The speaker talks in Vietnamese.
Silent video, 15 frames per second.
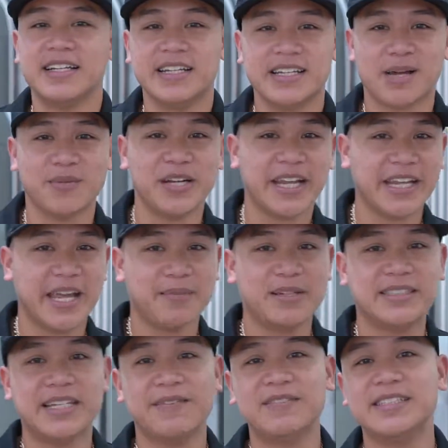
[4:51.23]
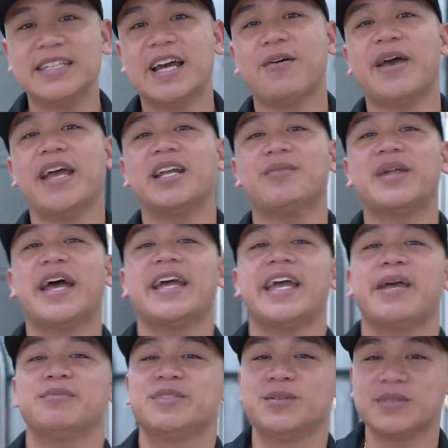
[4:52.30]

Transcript: À. Cảm ơn anh em đã xem video. Hẹn gặp lại anh em